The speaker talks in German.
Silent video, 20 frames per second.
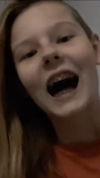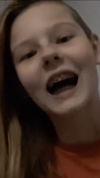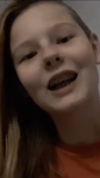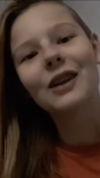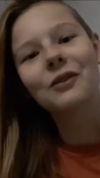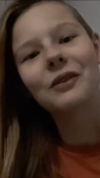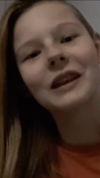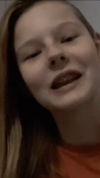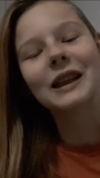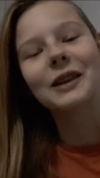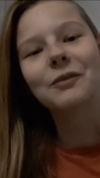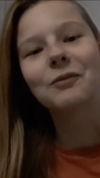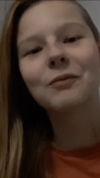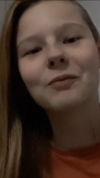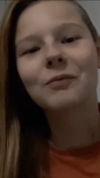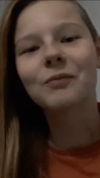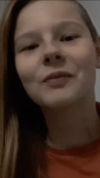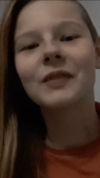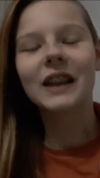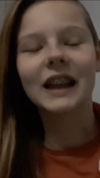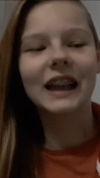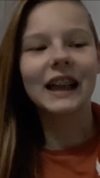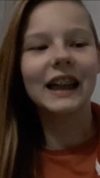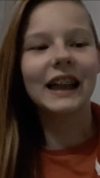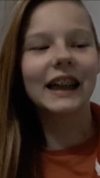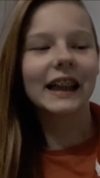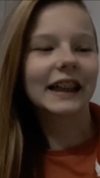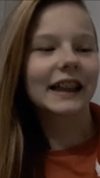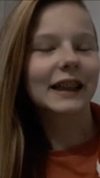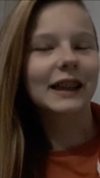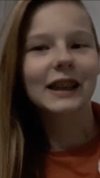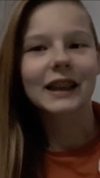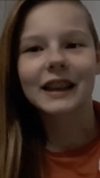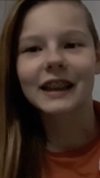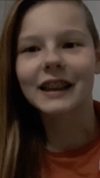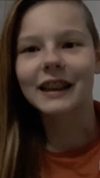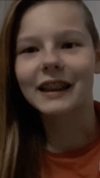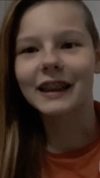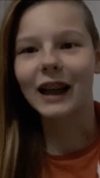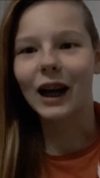Hallo meine Lieben, ich
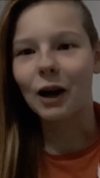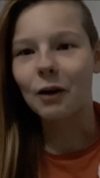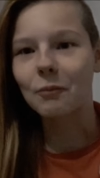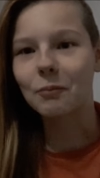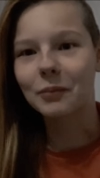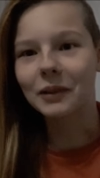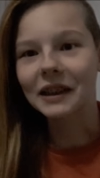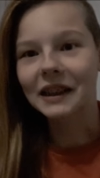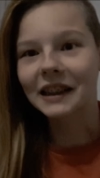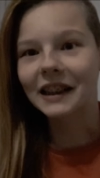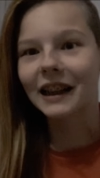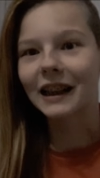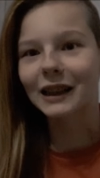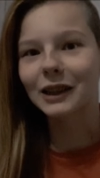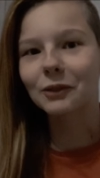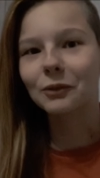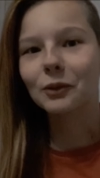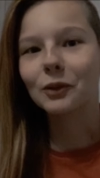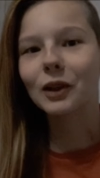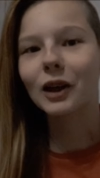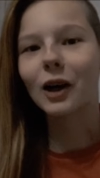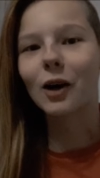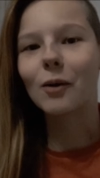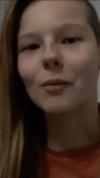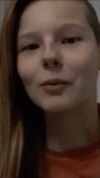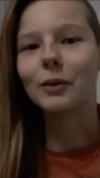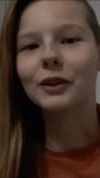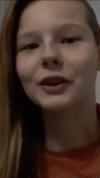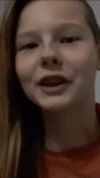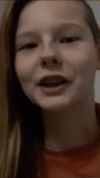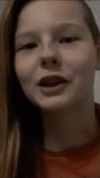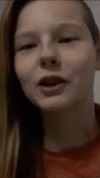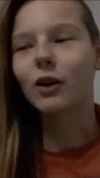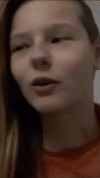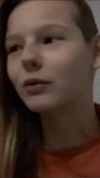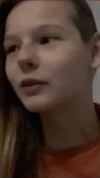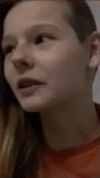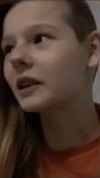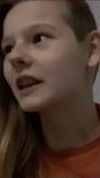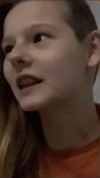ja, bin gerade im Urlaub und ich
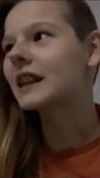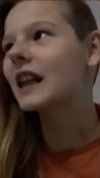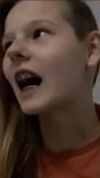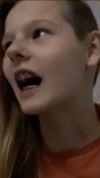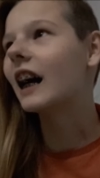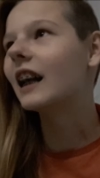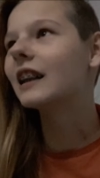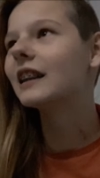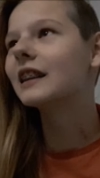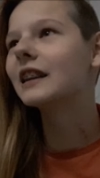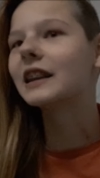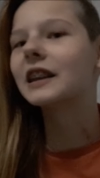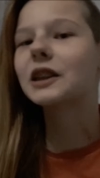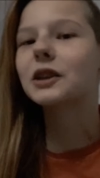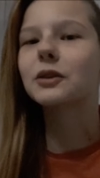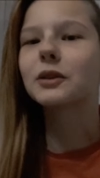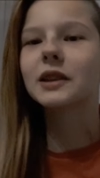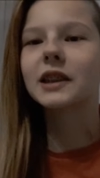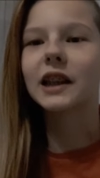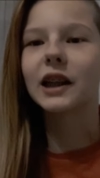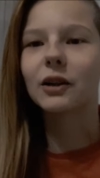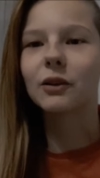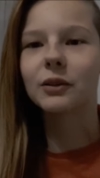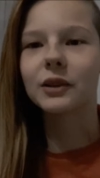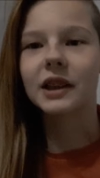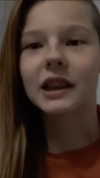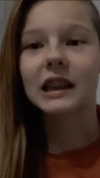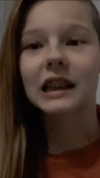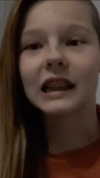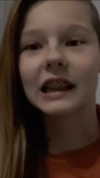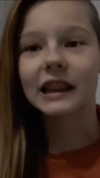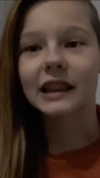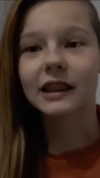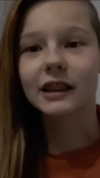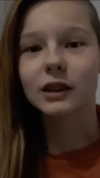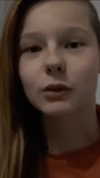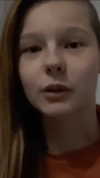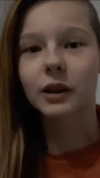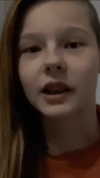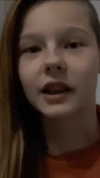hoffe, es heilt nicht zu so sehr und das Licht
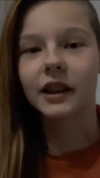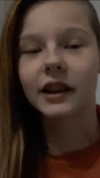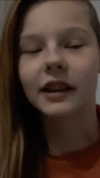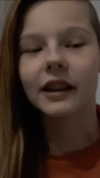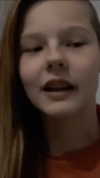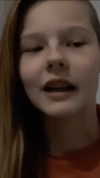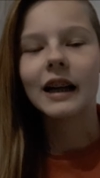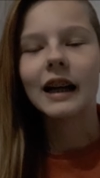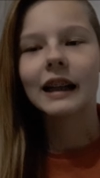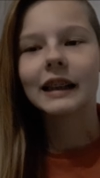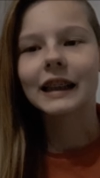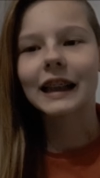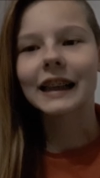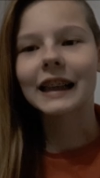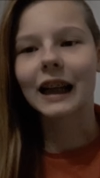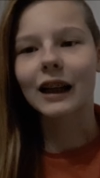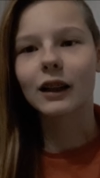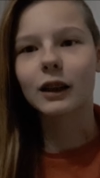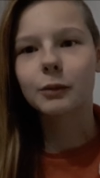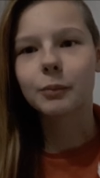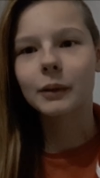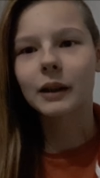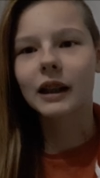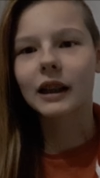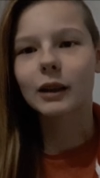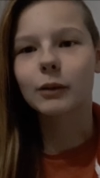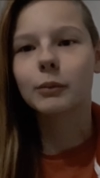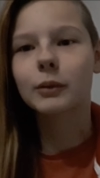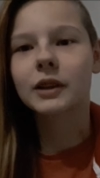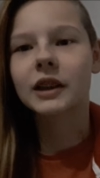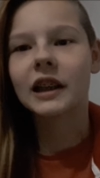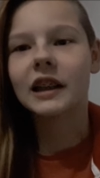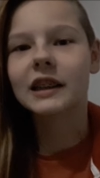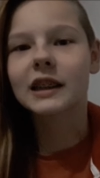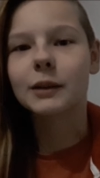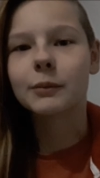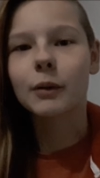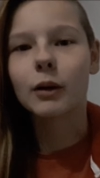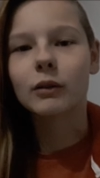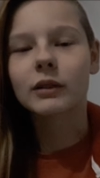ist okay. Denn ja, ich bin gerade im
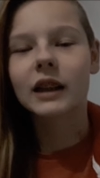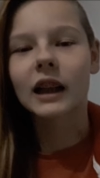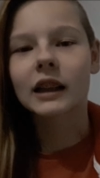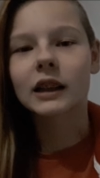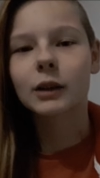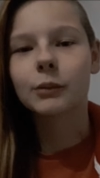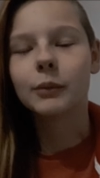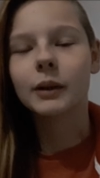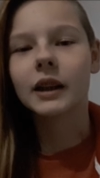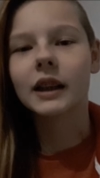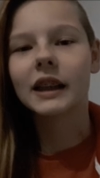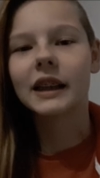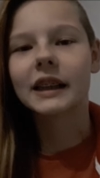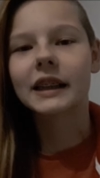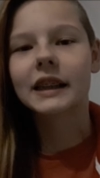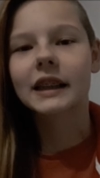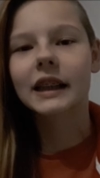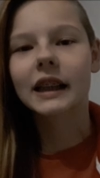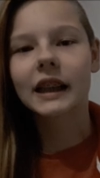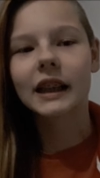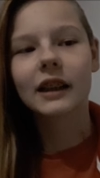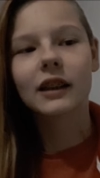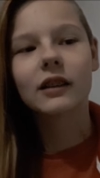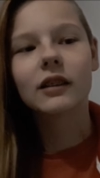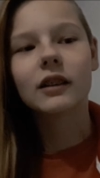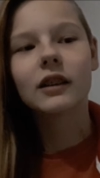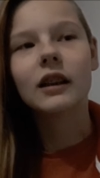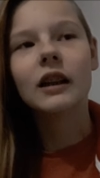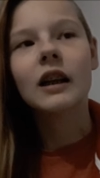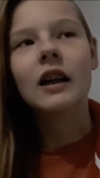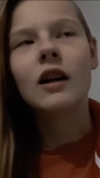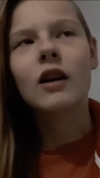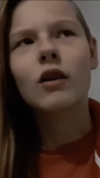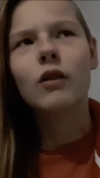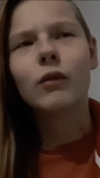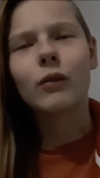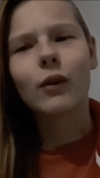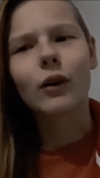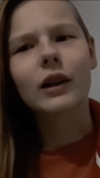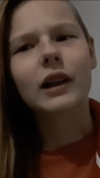Hotelzimmer und dachte mir, ich drehe
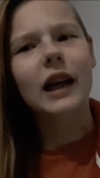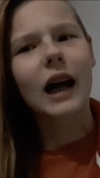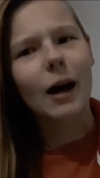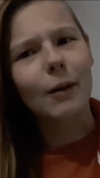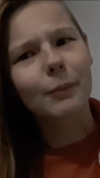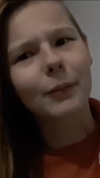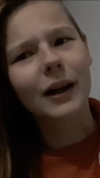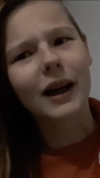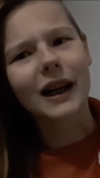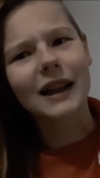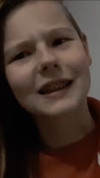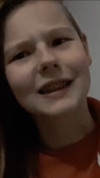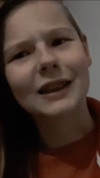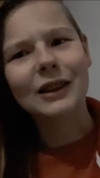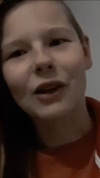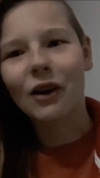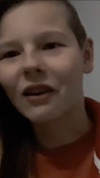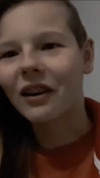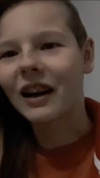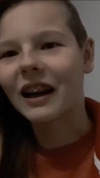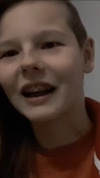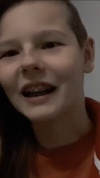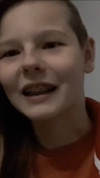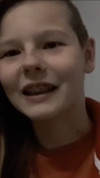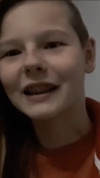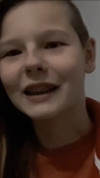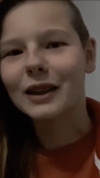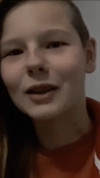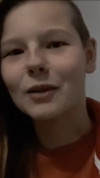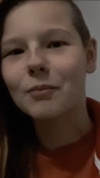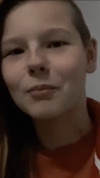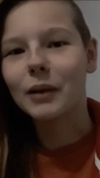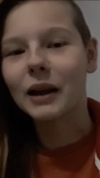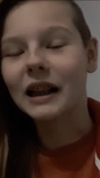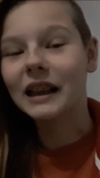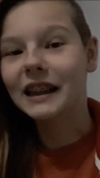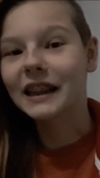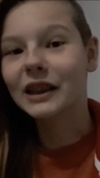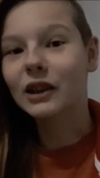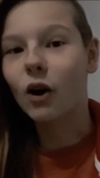vor der Abreise noch ein ähm,
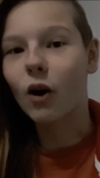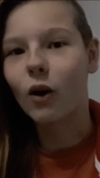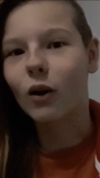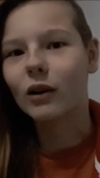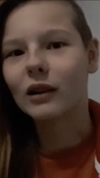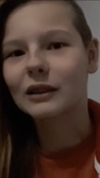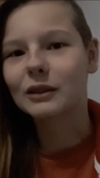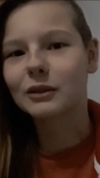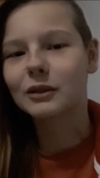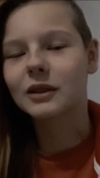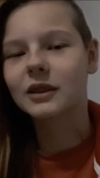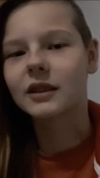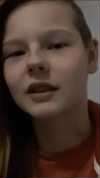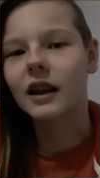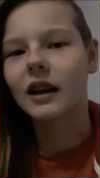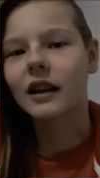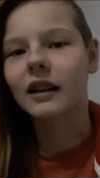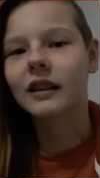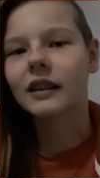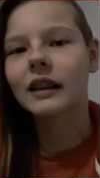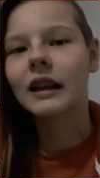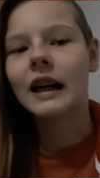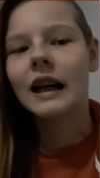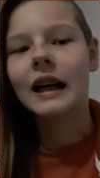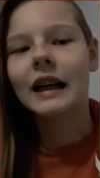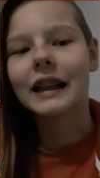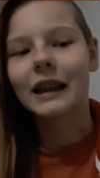Berlin-Haul sozusagen.